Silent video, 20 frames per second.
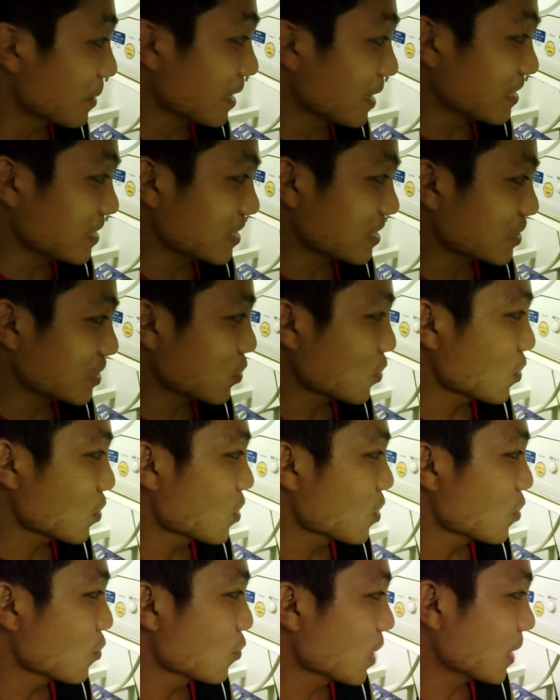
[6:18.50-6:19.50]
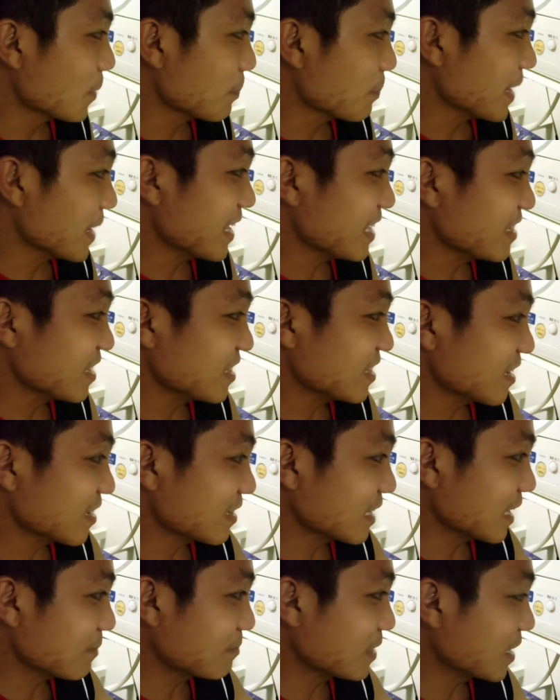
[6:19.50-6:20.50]
please Huwag pihitin ang
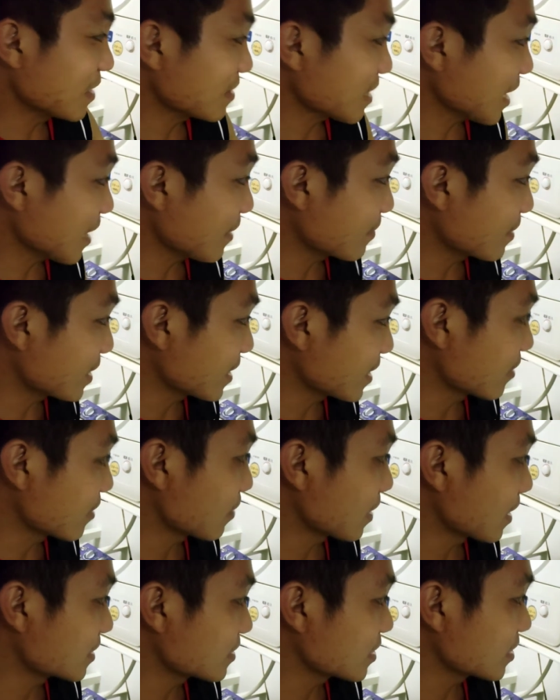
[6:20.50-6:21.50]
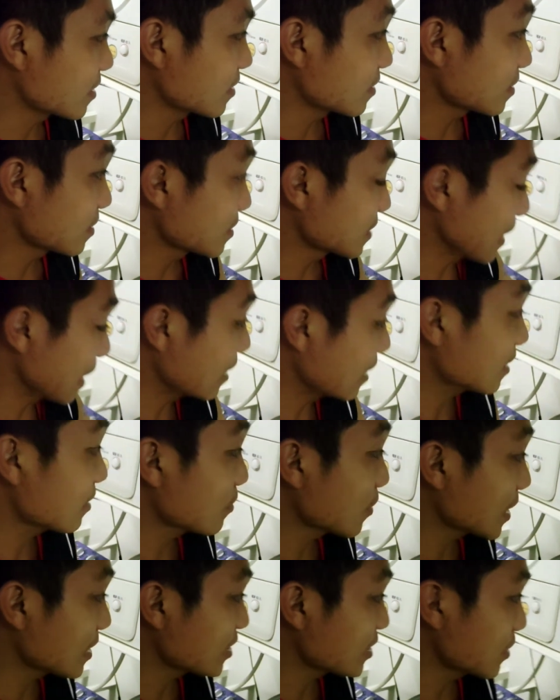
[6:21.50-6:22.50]
knob ng timer washing ng
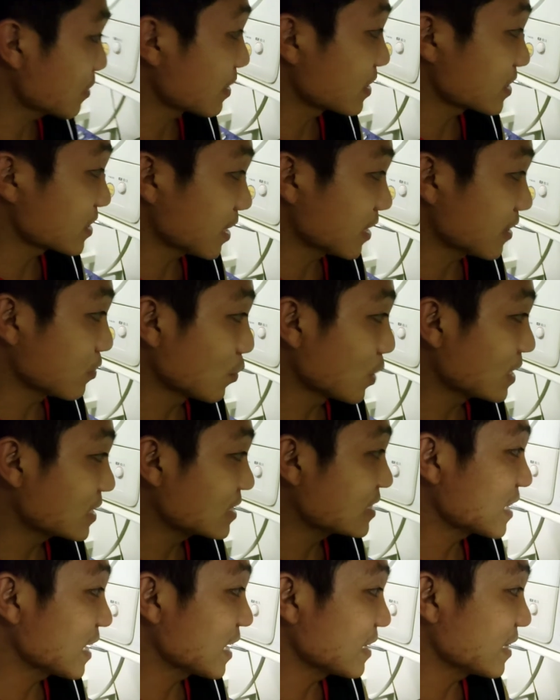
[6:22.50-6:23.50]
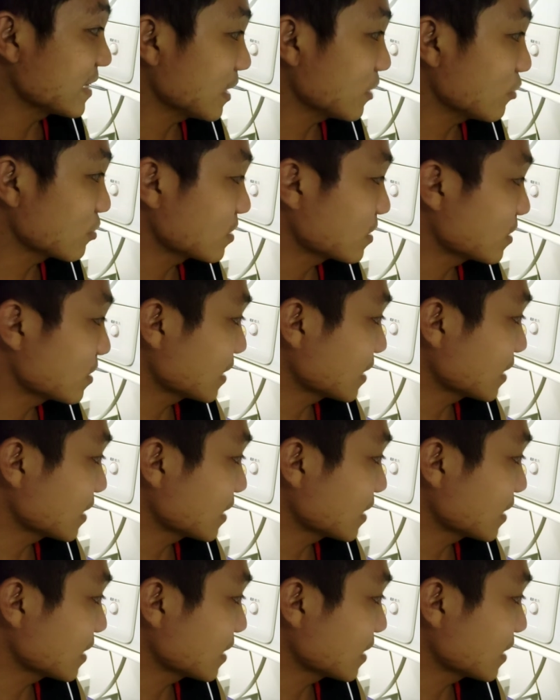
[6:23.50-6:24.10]
washing machine once na inikot